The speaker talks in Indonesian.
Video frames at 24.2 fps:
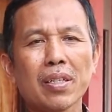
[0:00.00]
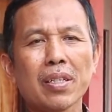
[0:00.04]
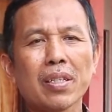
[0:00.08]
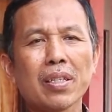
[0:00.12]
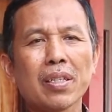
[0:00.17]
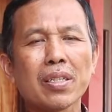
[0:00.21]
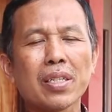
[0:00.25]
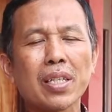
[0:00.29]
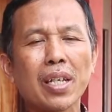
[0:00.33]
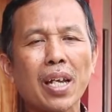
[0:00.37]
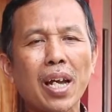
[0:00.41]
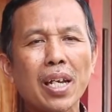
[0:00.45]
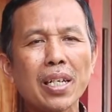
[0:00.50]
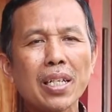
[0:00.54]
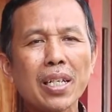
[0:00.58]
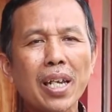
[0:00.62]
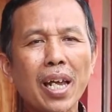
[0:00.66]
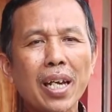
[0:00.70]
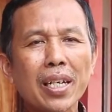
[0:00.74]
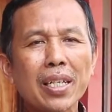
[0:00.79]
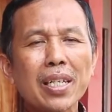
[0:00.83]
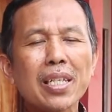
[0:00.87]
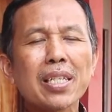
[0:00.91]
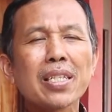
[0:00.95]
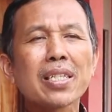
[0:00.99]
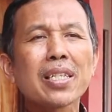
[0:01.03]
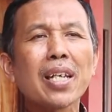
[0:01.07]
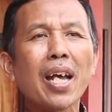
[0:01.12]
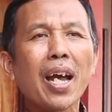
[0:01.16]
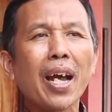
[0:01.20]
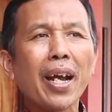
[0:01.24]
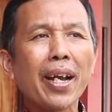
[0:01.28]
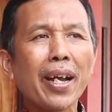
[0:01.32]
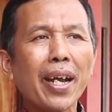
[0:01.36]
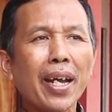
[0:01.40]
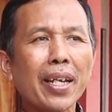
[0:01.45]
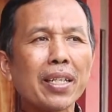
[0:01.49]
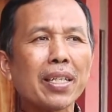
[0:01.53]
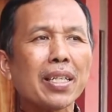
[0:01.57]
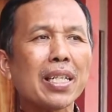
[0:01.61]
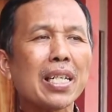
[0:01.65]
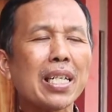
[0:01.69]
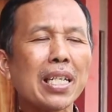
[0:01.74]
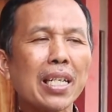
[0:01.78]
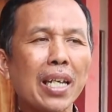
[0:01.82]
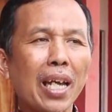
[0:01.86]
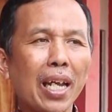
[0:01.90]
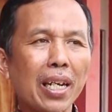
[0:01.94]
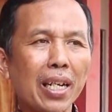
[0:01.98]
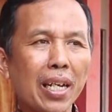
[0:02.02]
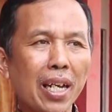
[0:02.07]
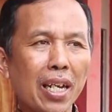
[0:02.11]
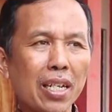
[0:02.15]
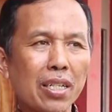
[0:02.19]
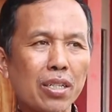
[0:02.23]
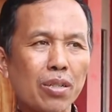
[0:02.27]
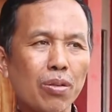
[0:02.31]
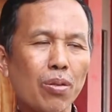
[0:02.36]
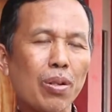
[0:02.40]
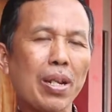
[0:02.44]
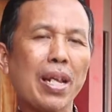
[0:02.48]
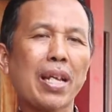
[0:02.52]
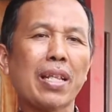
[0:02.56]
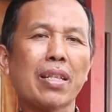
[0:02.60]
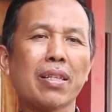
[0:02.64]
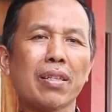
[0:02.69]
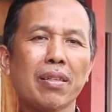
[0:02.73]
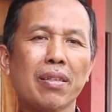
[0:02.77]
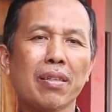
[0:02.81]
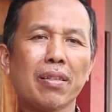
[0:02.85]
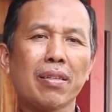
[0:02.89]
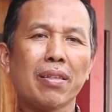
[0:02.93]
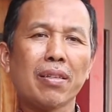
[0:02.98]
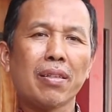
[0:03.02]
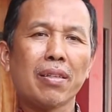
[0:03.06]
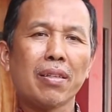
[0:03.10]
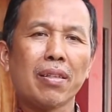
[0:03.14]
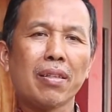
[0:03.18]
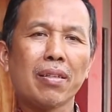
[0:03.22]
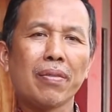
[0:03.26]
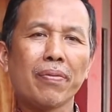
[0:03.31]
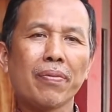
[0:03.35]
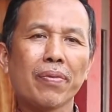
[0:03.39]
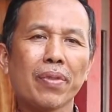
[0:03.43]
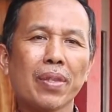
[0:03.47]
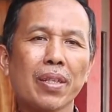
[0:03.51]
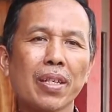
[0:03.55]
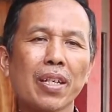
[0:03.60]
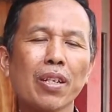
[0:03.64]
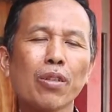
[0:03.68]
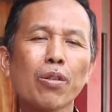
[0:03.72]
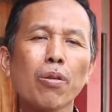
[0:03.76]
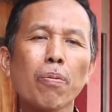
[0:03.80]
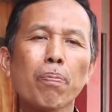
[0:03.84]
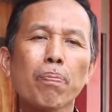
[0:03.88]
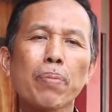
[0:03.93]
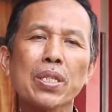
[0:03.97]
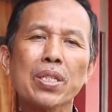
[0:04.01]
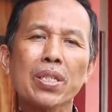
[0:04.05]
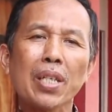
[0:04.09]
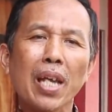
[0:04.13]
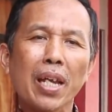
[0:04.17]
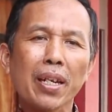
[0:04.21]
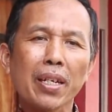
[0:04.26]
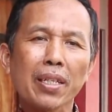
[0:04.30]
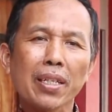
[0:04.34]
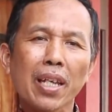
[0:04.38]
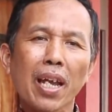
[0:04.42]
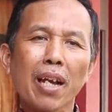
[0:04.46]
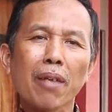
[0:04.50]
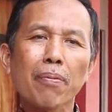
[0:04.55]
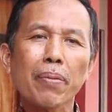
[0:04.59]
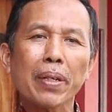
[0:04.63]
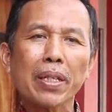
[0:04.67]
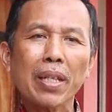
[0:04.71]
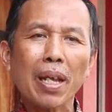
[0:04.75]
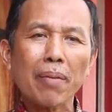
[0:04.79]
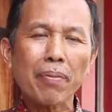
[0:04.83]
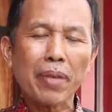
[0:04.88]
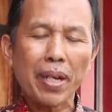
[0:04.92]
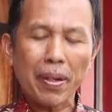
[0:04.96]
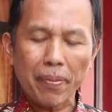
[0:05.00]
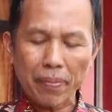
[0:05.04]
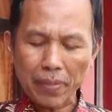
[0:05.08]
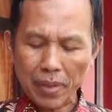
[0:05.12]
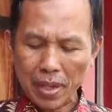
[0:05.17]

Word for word: Sekali lagi, jangan tinggalkan sholat. Itu pesan yang pertama.